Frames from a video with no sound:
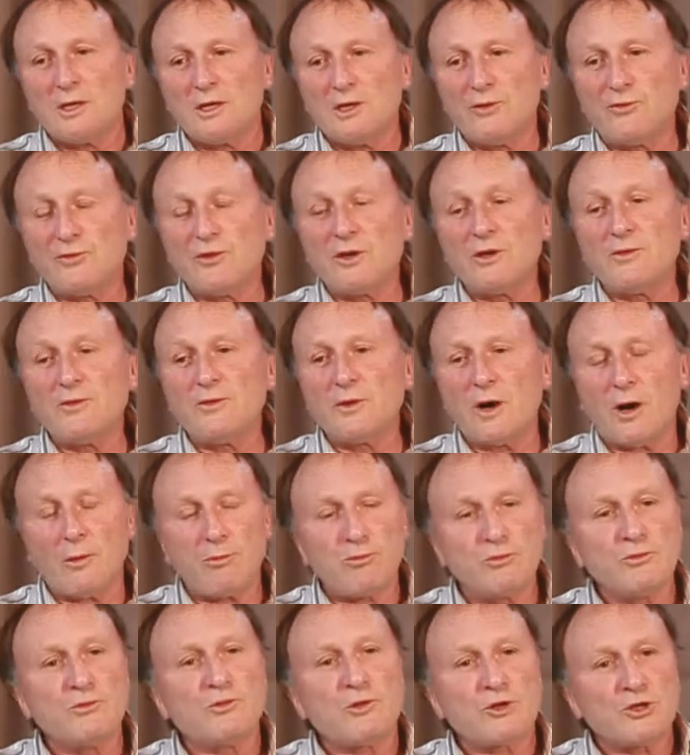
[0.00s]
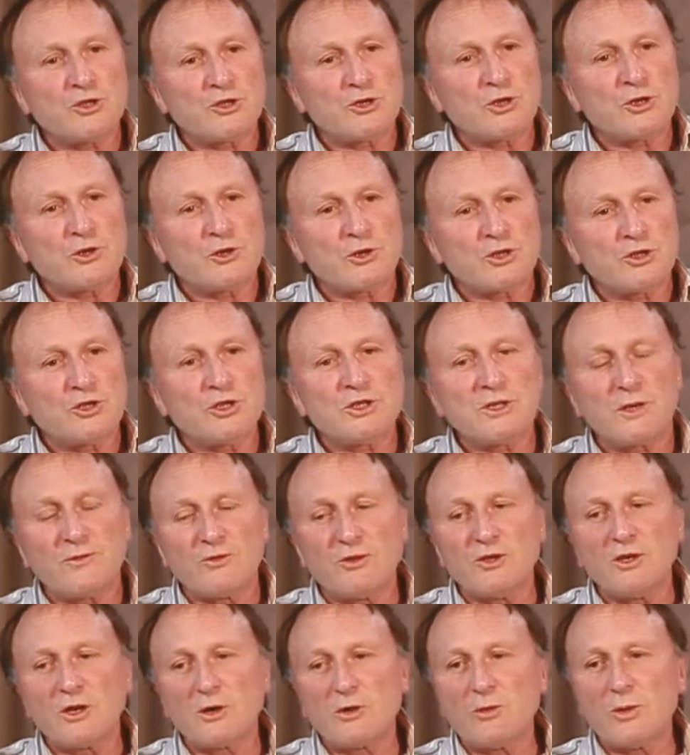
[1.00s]
Il faut, une transition écologique, ça
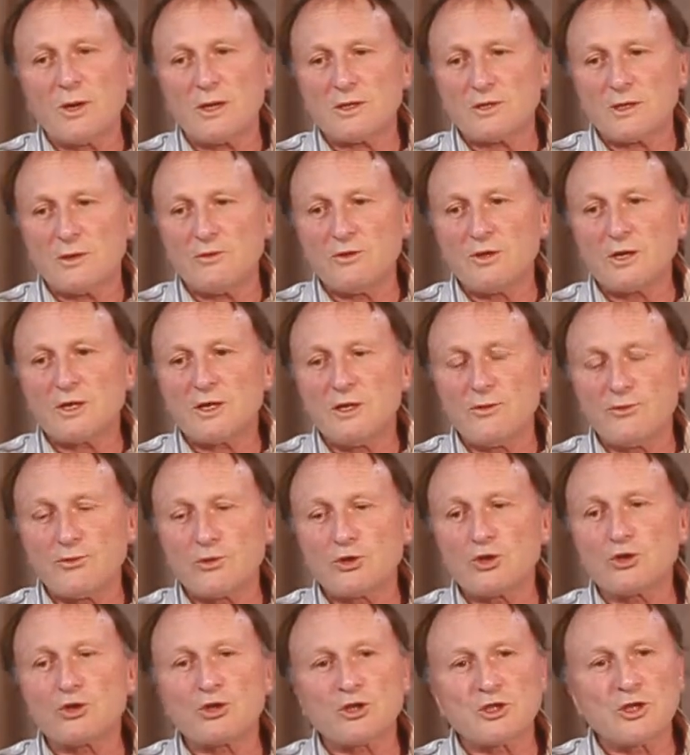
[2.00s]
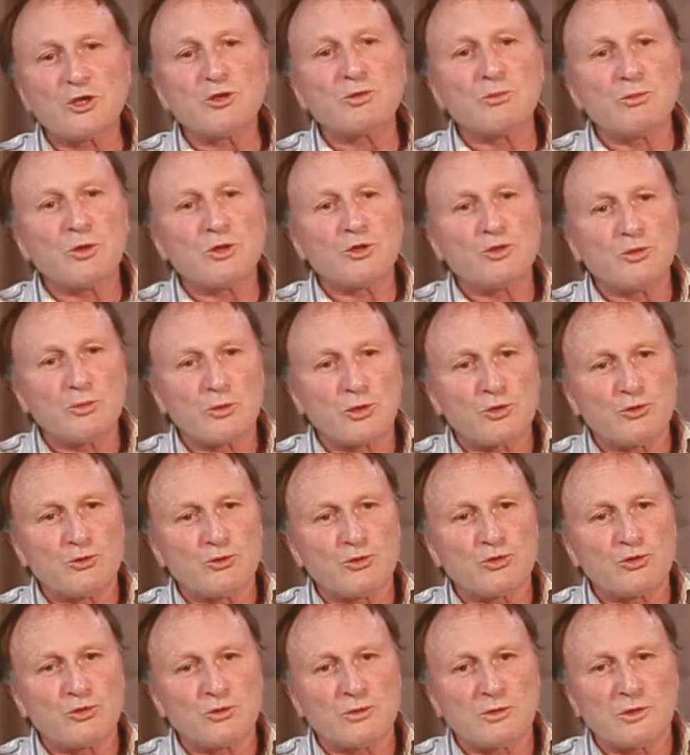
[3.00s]
veut dire quoi Ça veut dire qu'il faut changer de mode de
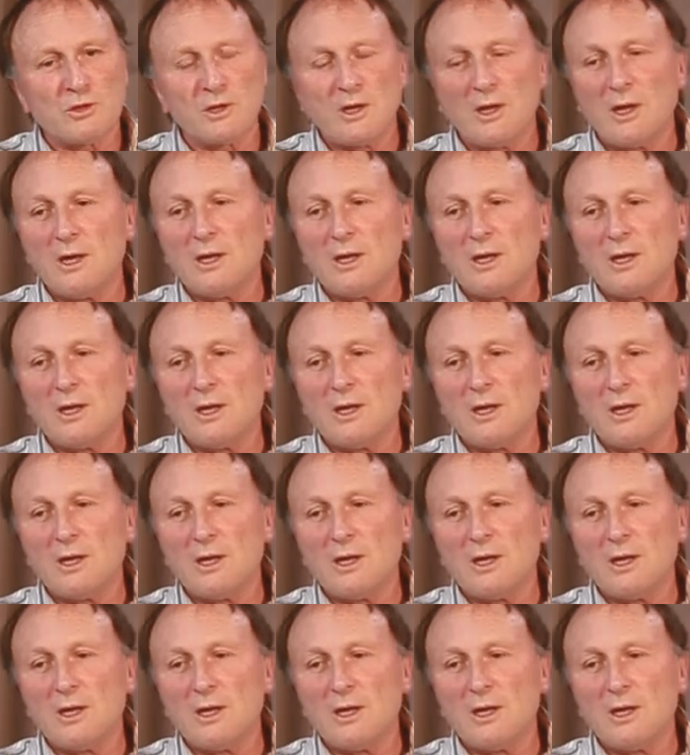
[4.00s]
production,